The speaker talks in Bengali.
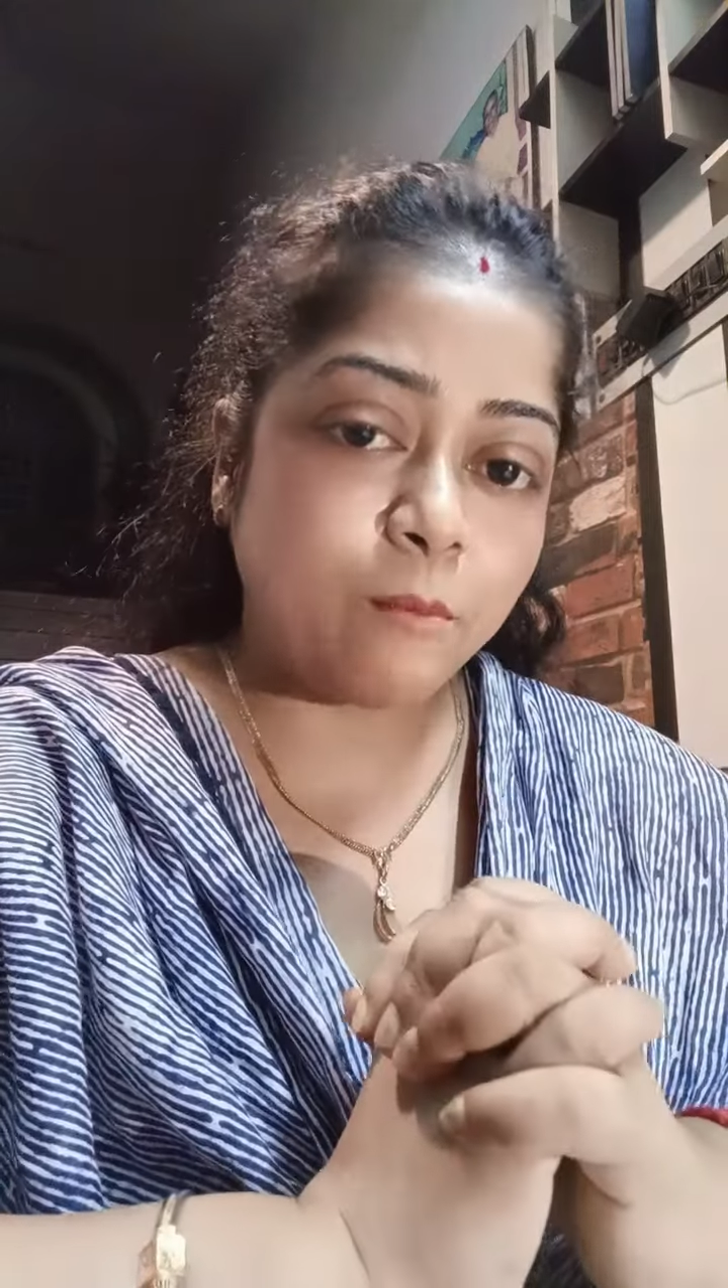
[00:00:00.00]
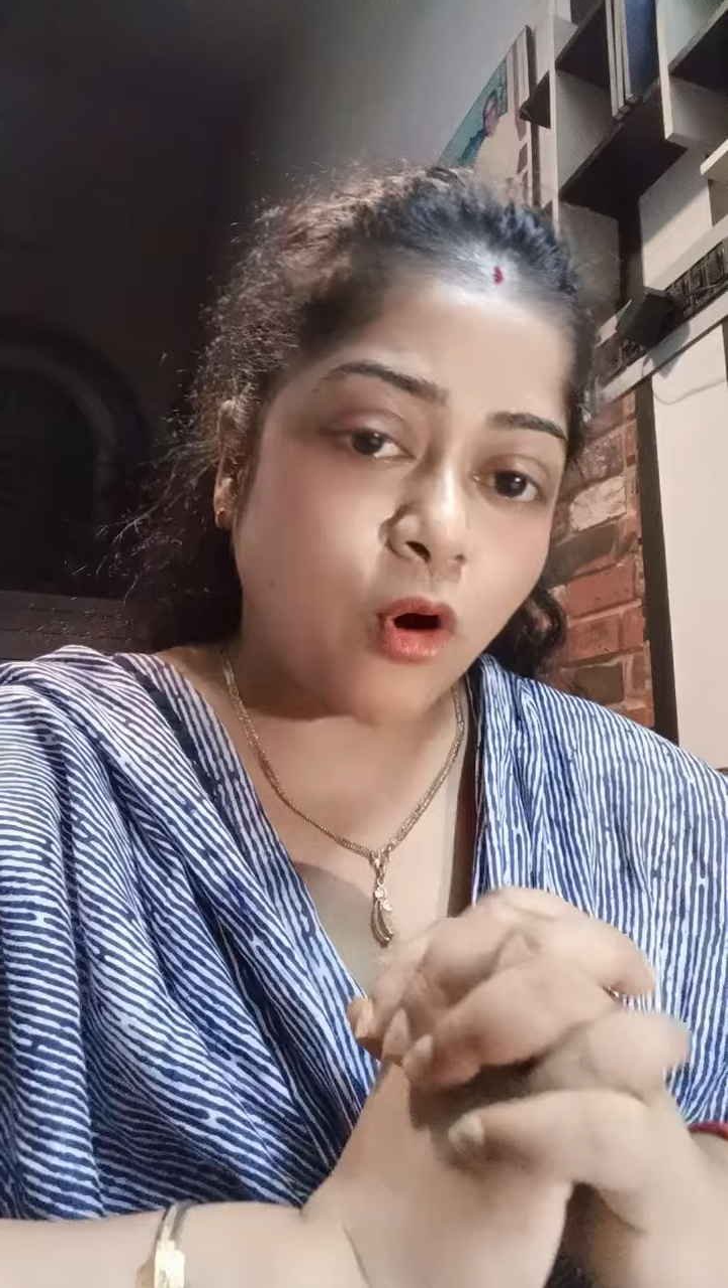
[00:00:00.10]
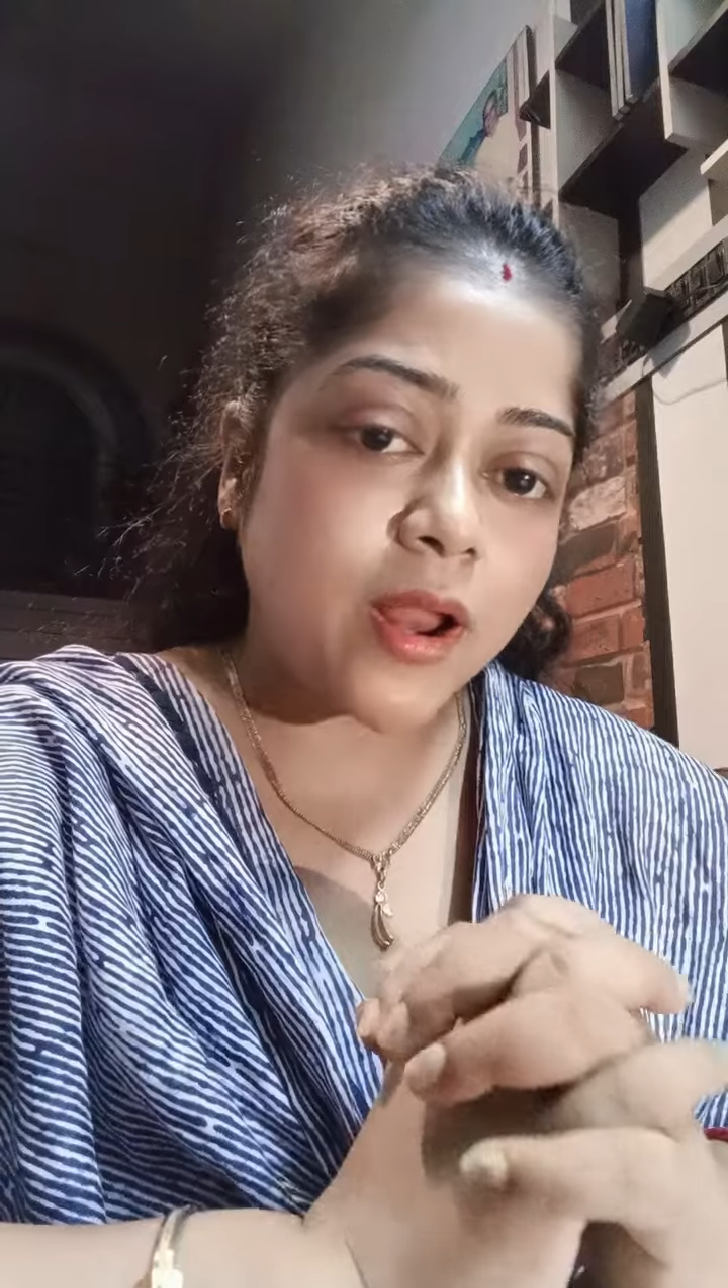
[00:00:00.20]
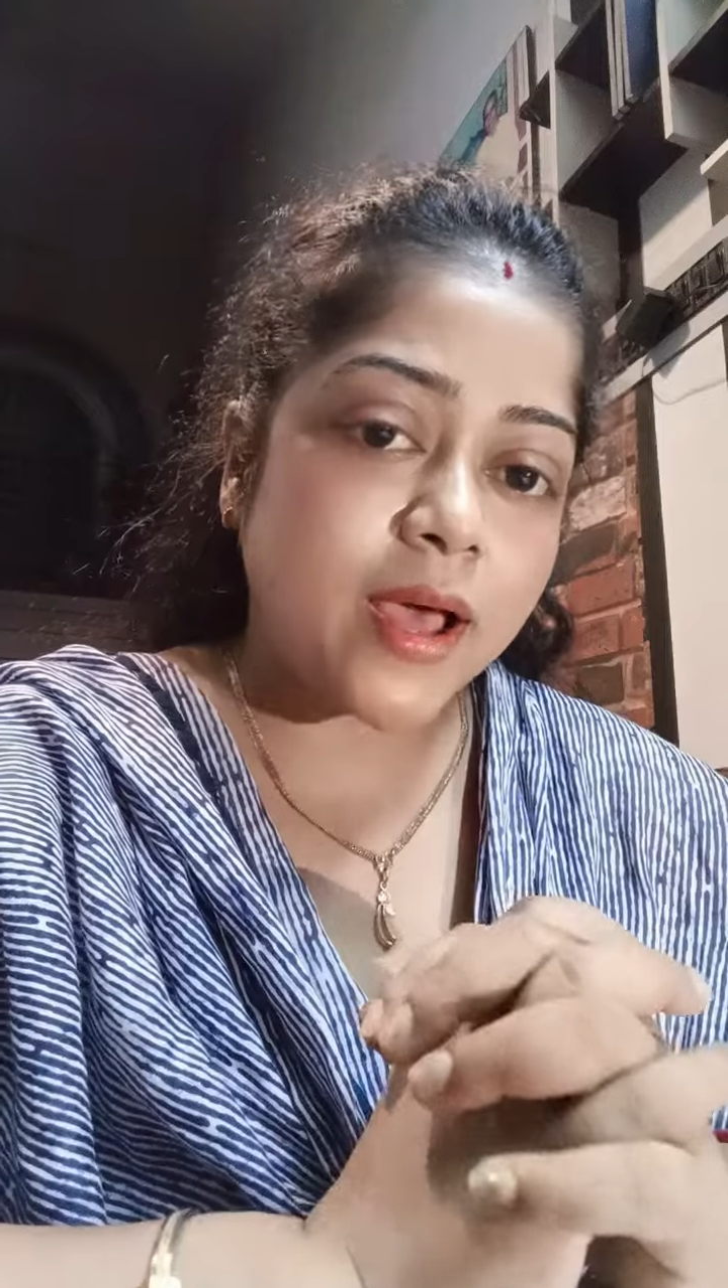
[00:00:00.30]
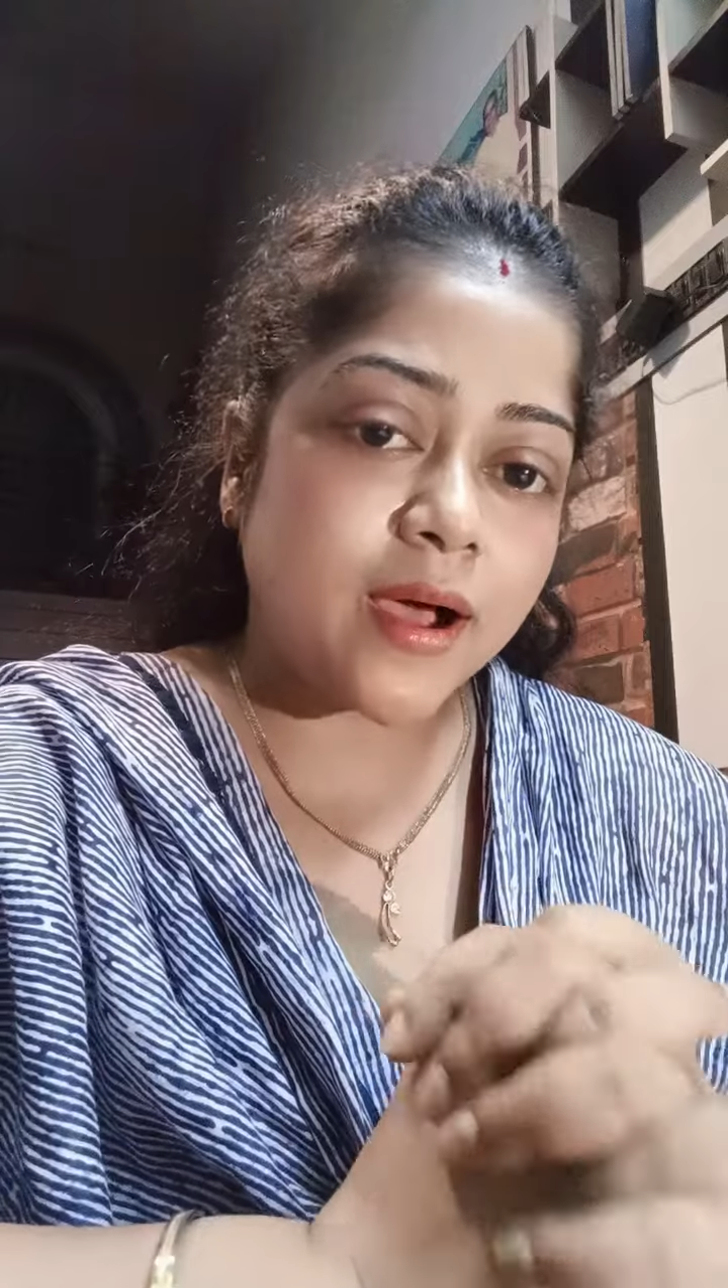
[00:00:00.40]

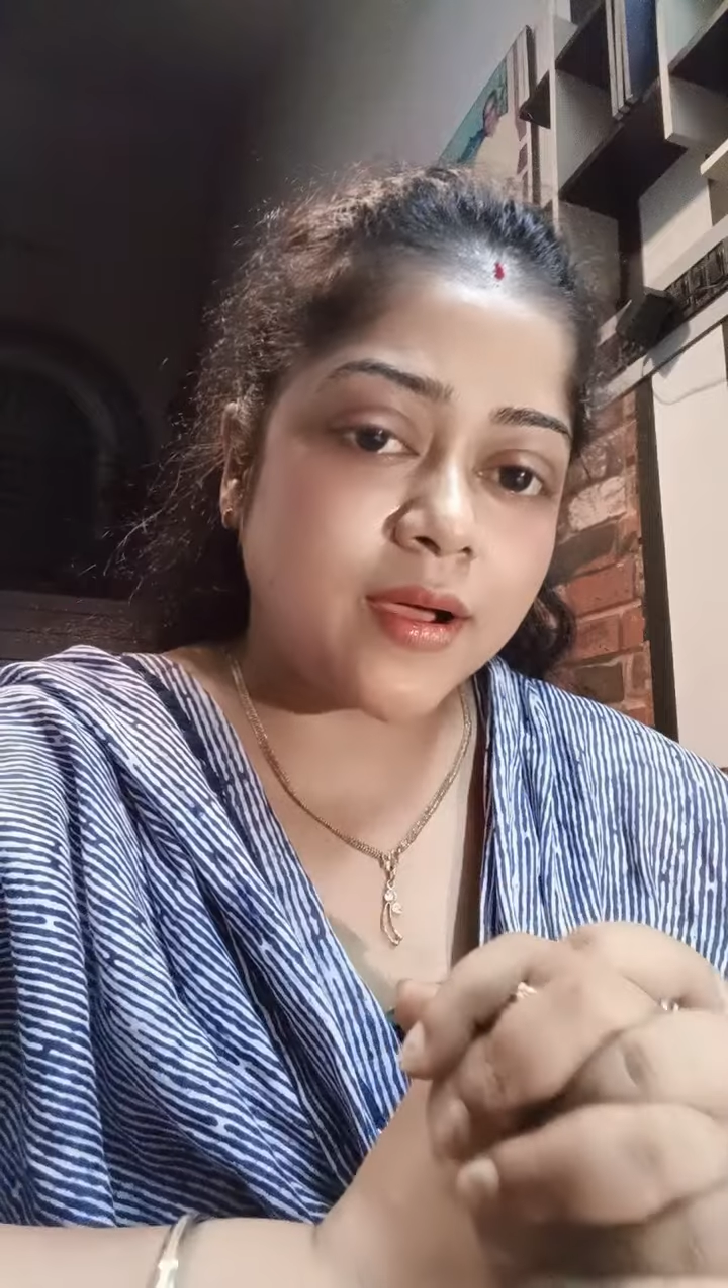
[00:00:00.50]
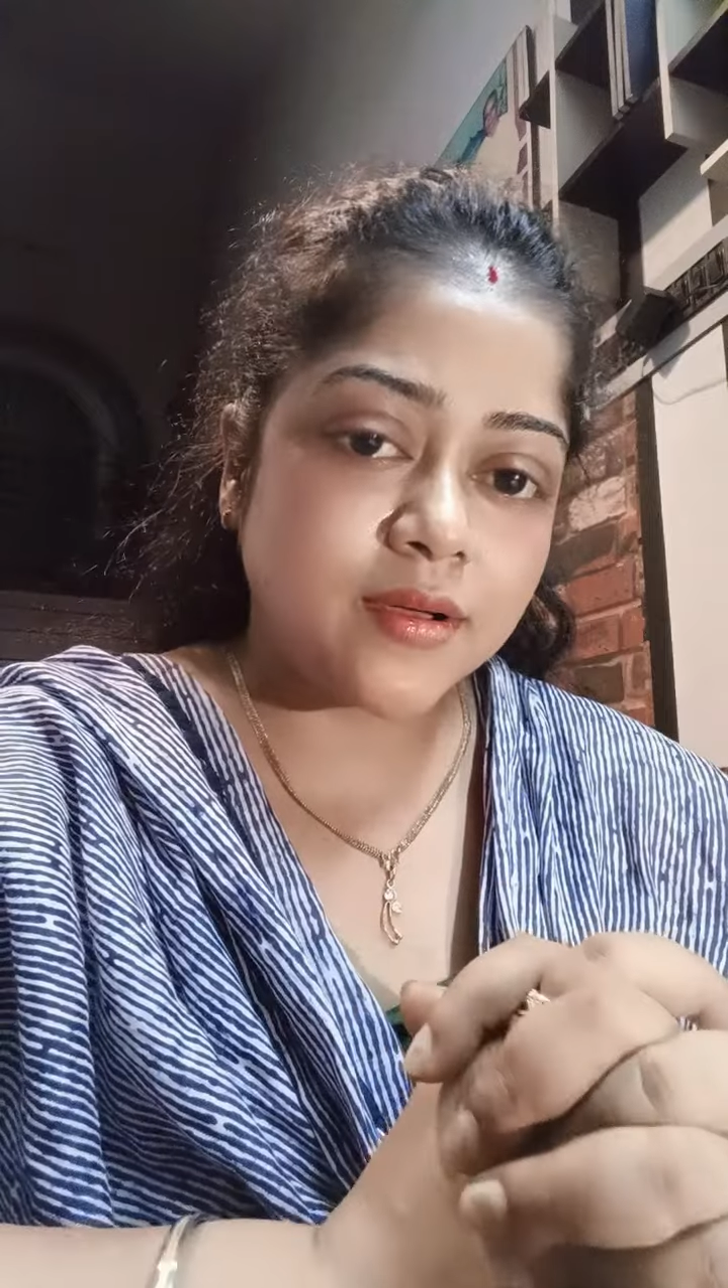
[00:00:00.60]
বলা